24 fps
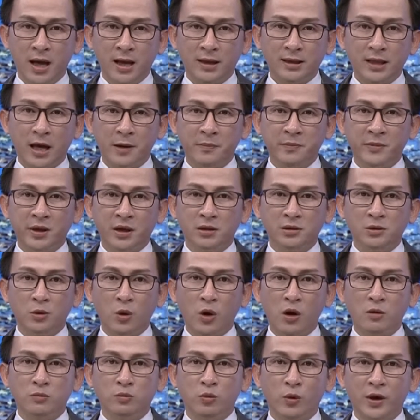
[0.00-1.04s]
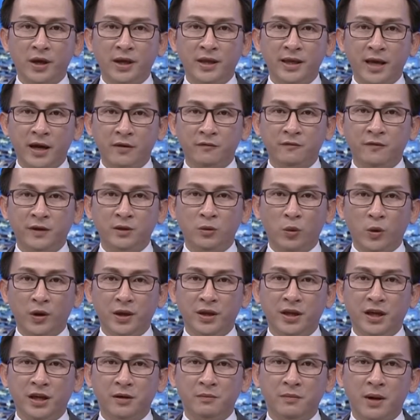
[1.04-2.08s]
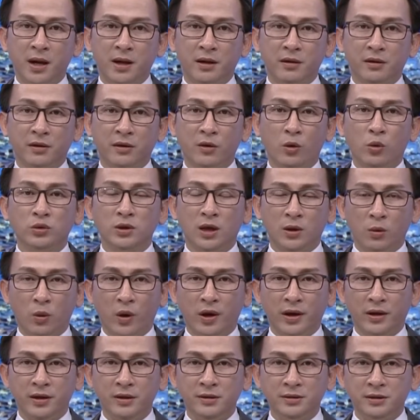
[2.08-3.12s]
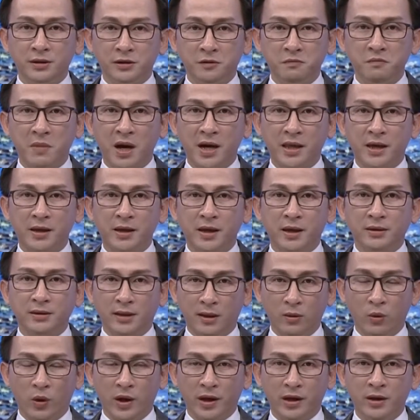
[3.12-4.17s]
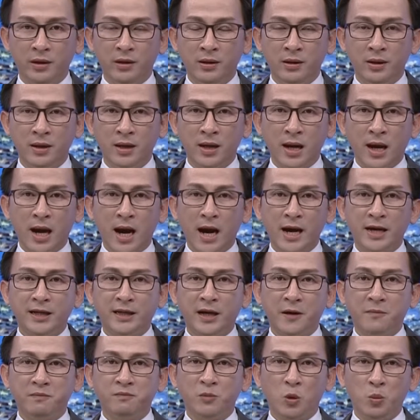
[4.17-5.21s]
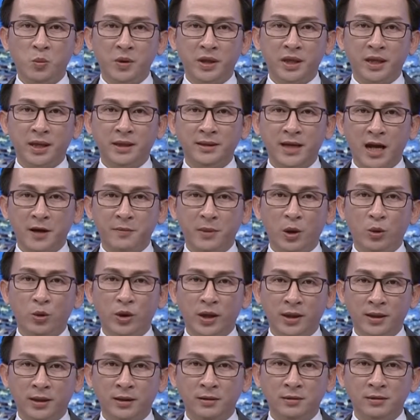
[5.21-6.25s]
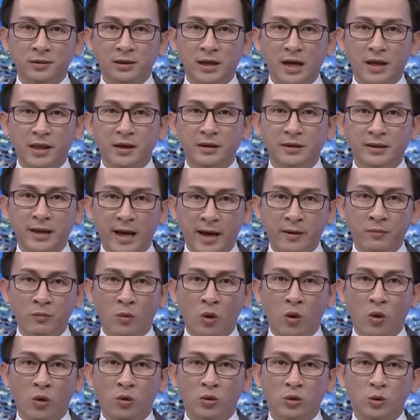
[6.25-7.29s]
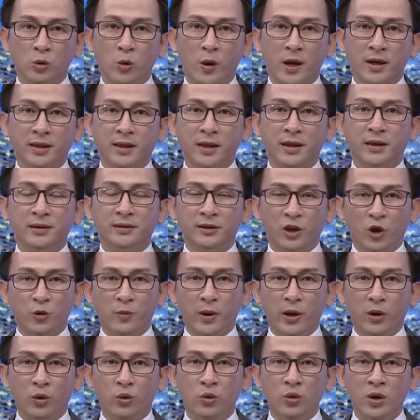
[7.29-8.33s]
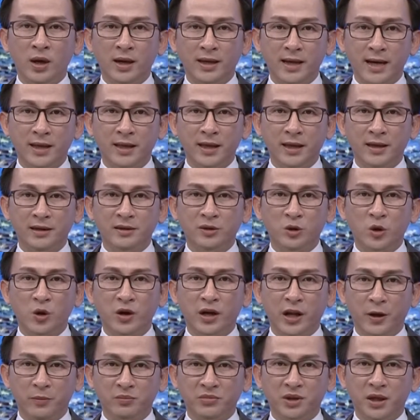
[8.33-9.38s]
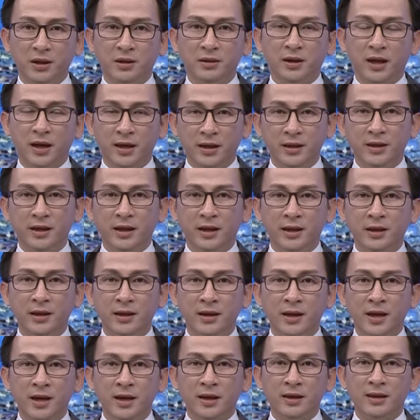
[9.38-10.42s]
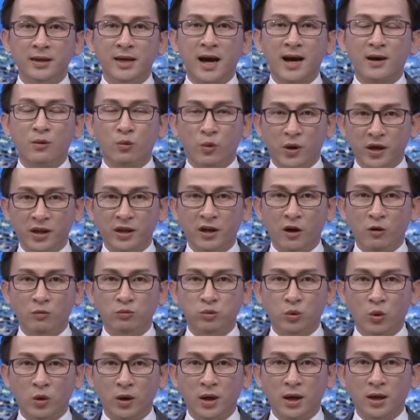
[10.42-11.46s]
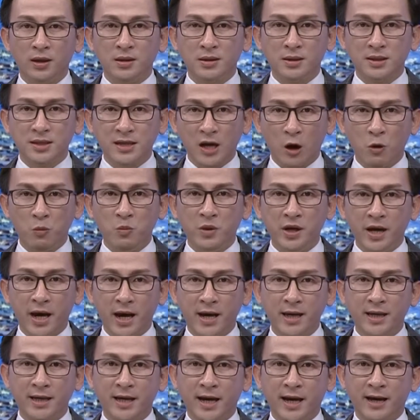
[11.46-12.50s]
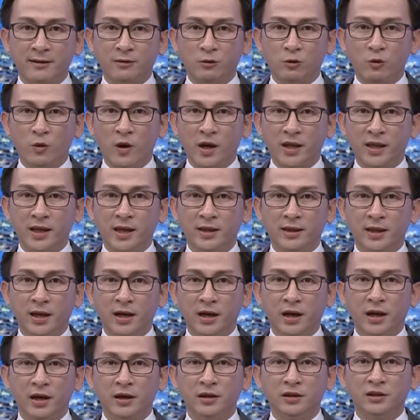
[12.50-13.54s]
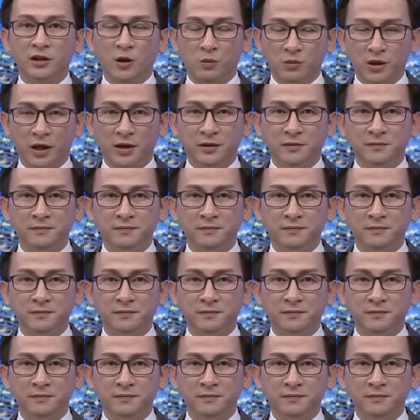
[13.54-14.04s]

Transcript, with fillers: Tham dự có ông Nguyễn Văn Phích, Ủy viên Ban Thường vụ Tỉnh ủy, Trưởng Ban Nhân dân Tỉnh ủy. 249 đại biểu chính thức là những cán bộ, đoàn viên tiêu biểu đại diện cho niềm tin, ý chí và nguyện vọng của gần 62.000 đoàn viên thanh niên trong tỉnh.